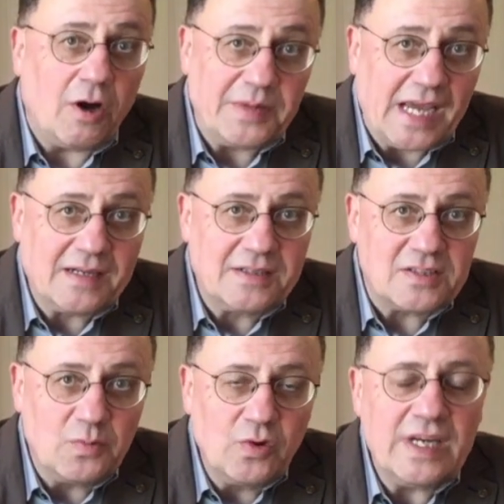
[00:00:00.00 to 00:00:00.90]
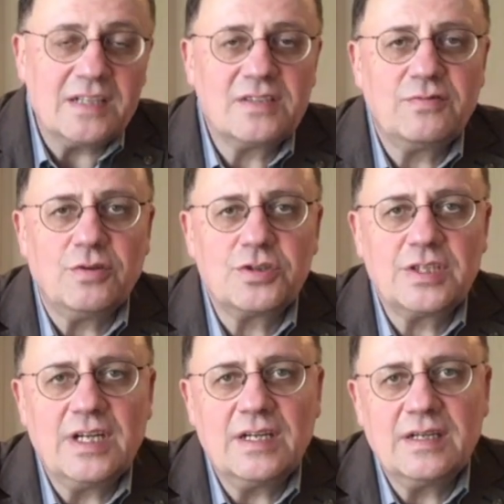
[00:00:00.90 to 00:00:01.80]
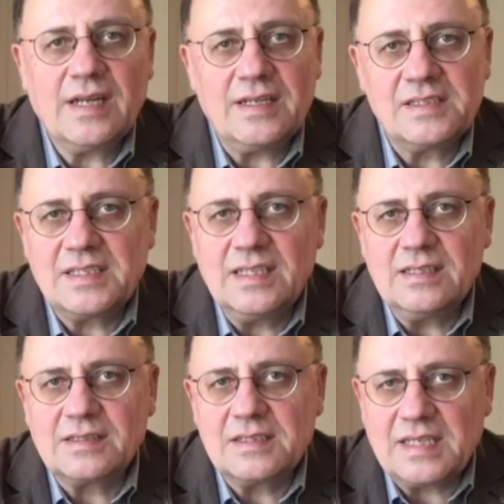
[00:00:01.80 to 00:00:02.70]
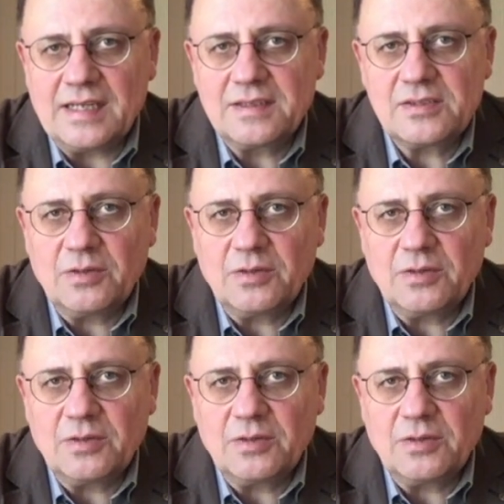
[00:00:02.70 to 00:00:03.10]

Objekt des Monats vorstellen, ein sehr interessantes